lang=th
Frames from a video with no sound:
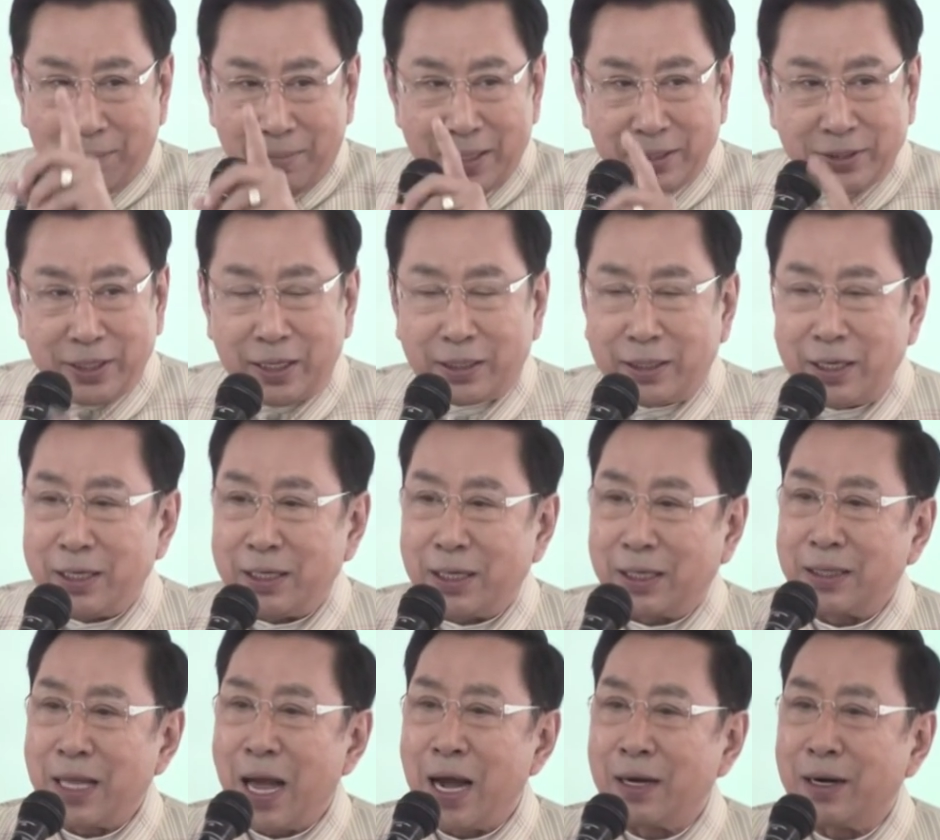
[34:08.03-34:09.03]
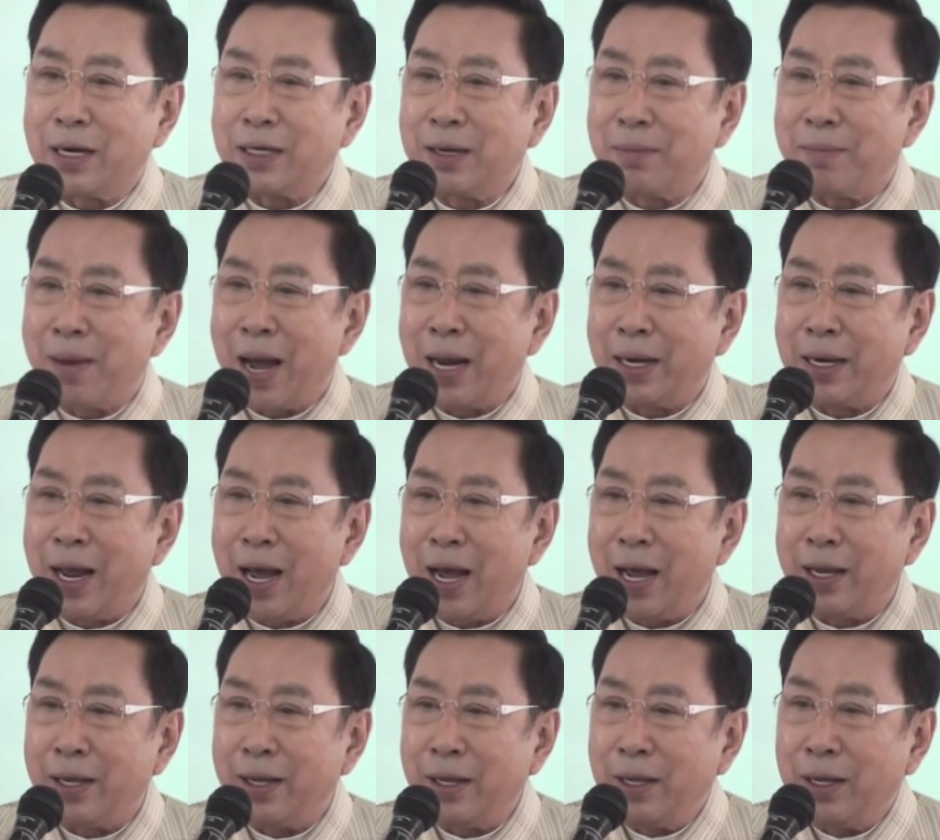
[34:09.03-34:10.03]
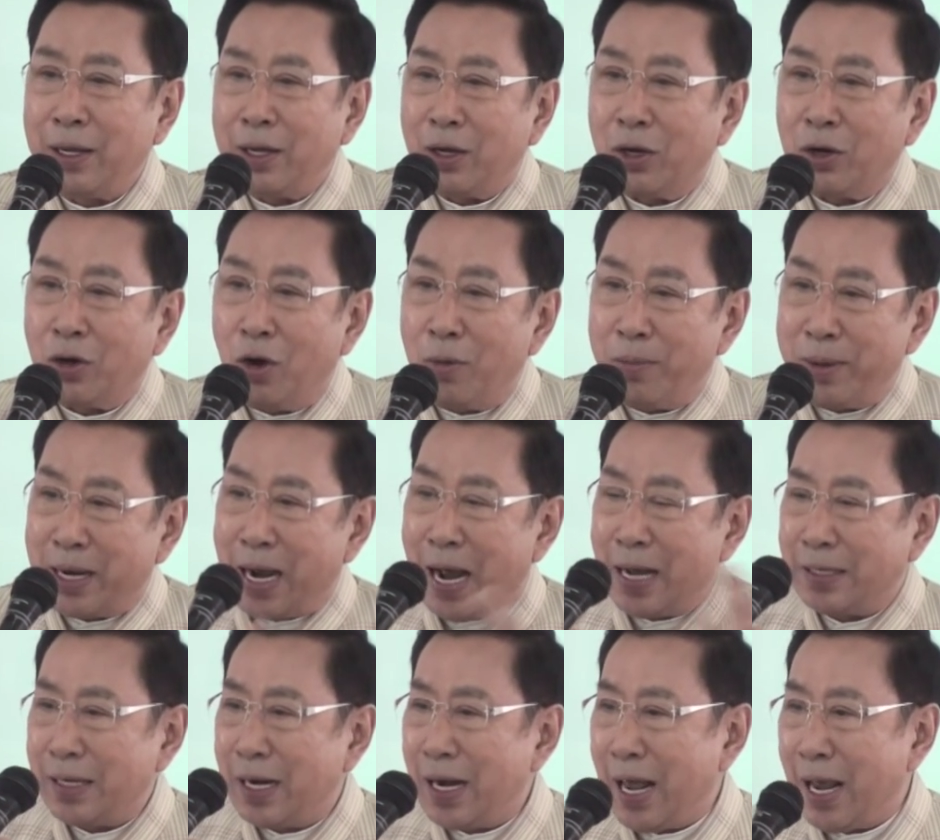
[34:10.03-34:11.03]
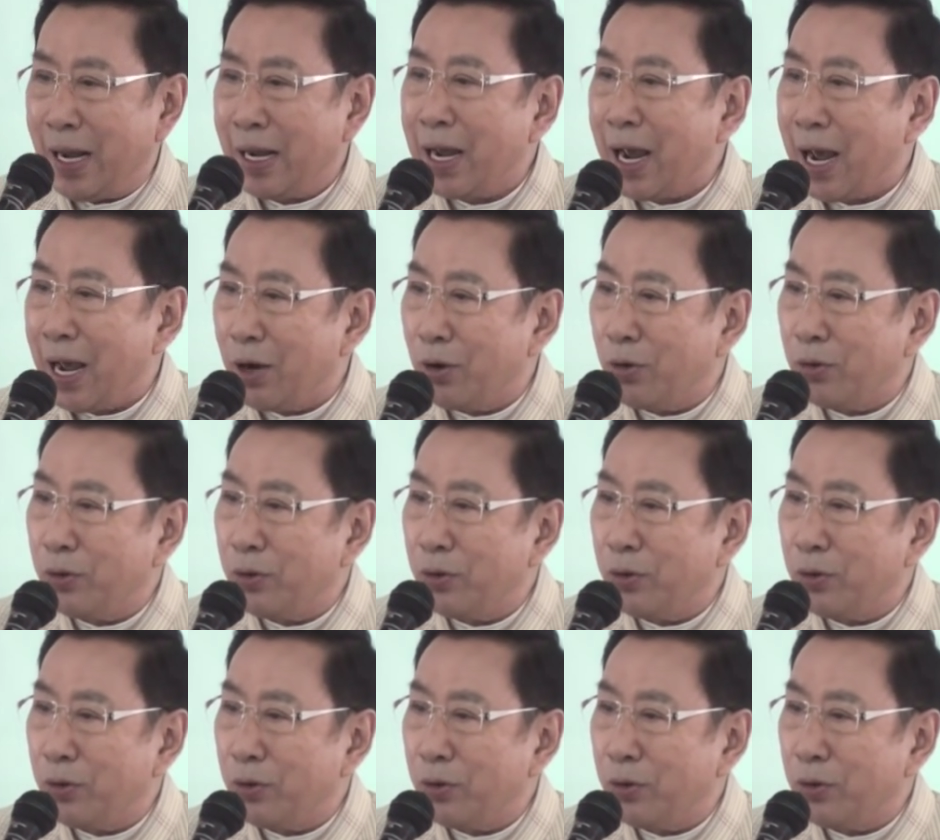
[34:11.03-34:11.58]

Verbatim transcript: มีสิทธิ์ที่จะตั้งรัฐบาลได้ก็มีการแถลงข่า